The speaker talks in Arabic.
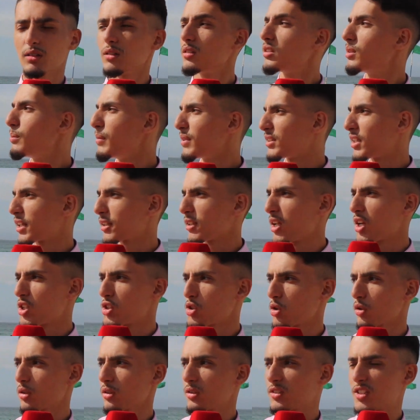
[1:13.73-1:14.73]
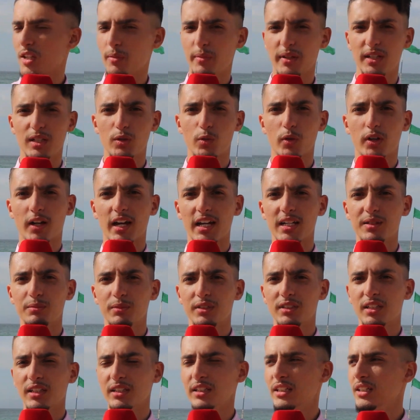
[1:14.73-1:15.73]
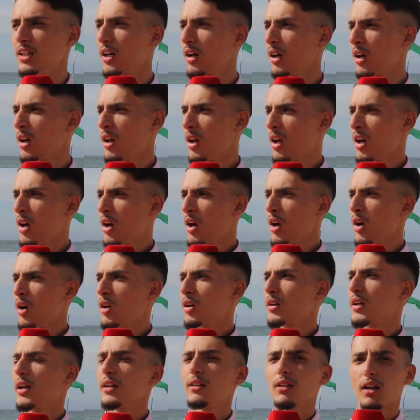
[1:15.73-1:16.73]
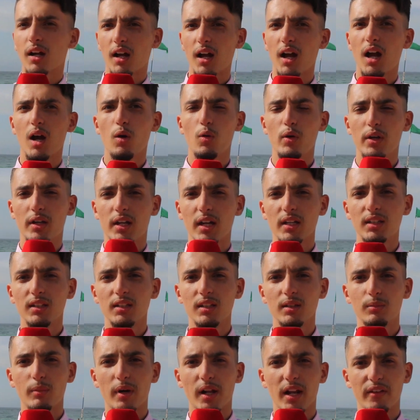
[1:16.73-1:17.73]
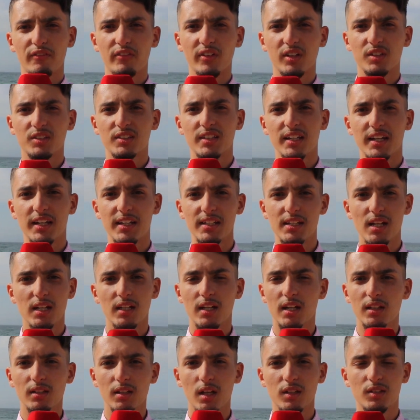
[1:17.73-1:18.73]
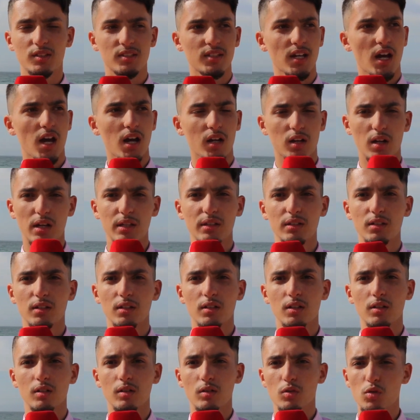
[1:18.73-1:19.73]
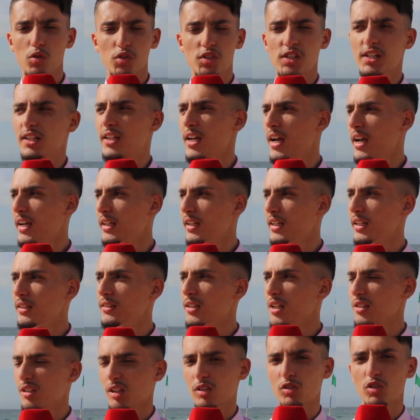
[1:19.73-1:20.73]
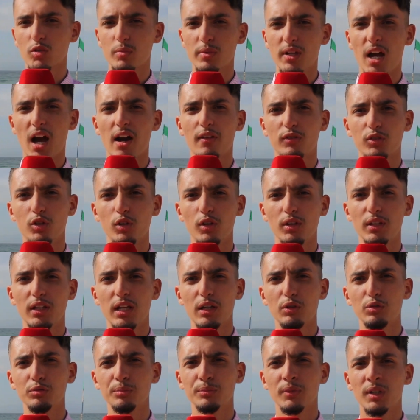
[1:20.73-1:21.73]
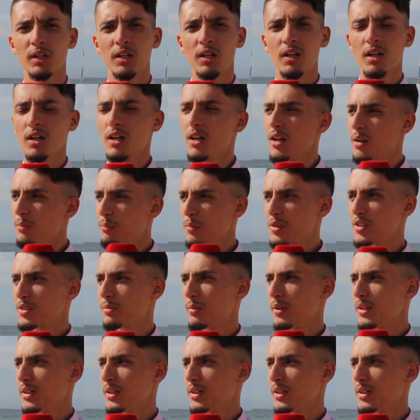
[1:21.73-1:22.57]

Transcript: لمتر التابعين للوقايه المدنيه كاين قهاوي كاين مرافق صحيه كاين هاد الساعه كاين كلشي كاينين الناس خصهم يحافظوا عليهم باش